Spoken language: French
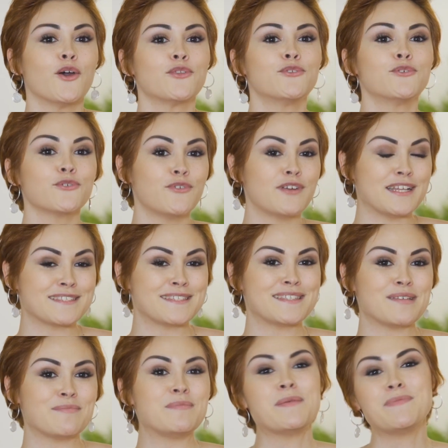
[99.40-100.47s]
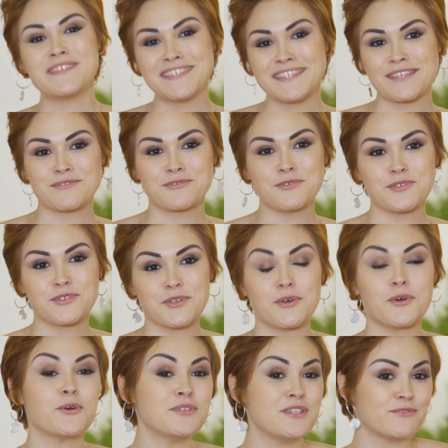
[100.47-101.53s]
Donc voilà, c'était mes petites astuces
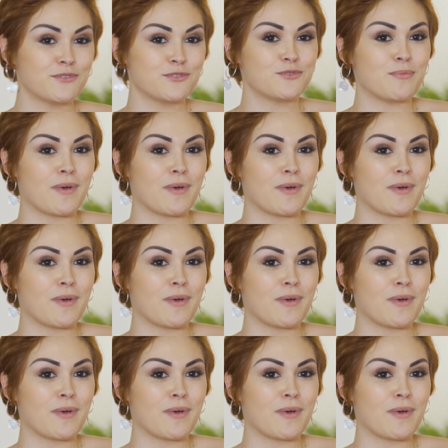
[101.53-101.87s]
au niveau du